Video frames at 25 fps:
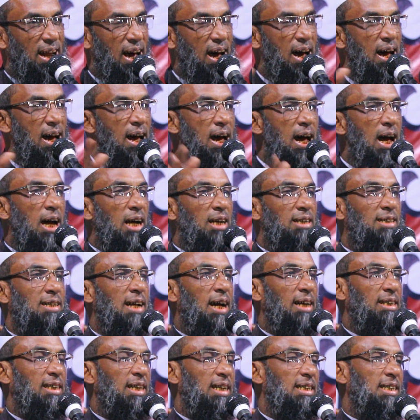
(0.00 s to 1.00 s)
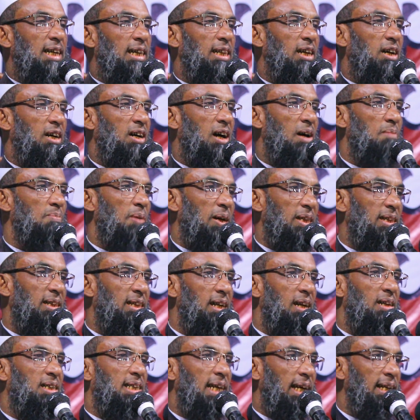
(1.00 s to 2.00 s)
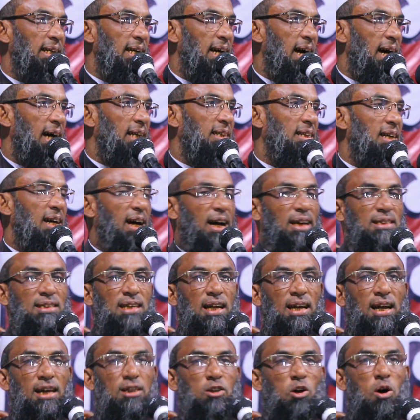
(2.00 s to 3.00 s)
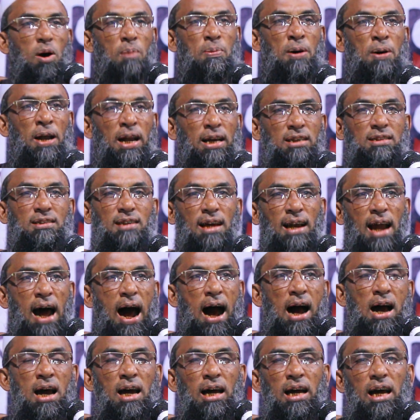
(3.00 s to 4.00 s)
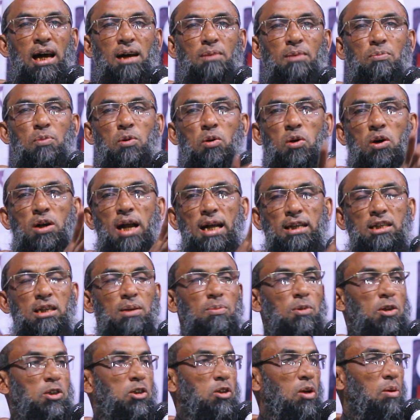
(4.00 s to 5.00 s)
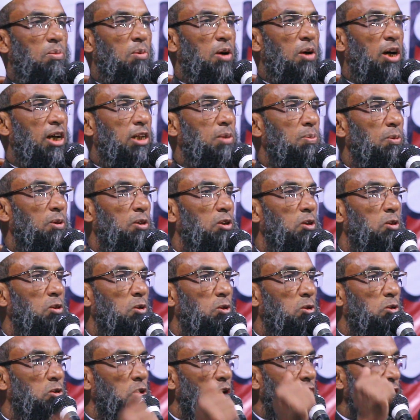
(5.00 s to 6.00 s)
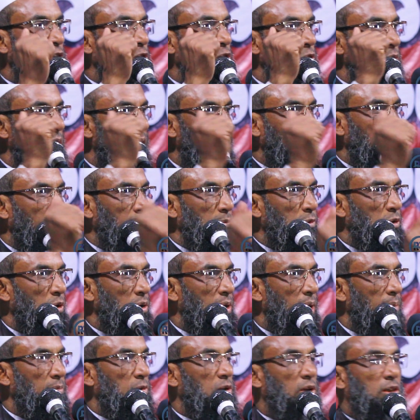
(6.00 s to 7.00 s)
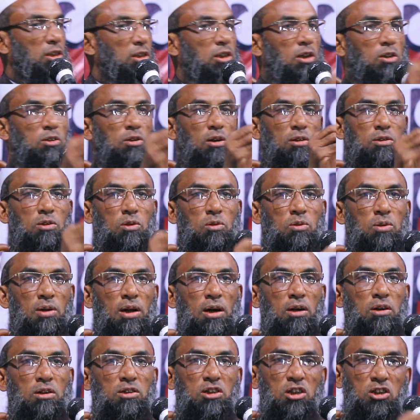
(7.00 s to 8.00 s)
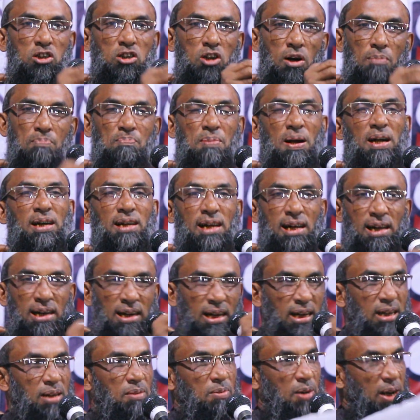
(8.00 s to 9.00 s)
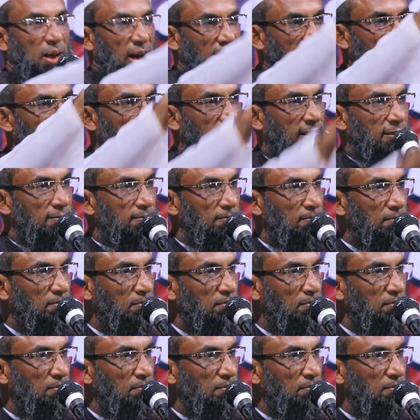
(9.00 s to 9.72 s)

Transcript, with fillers: আল্লাহ সাথে সাথে কয় বাদ্দিল সৈয়াতি তো ও ফেরেস্তারা এই বুড়োর আশি বছর বয়স পর্যন্ত যত আকাম কুকাম করছে যত গুণা করছে সব পাল্টায় নেকি বানায় দেয়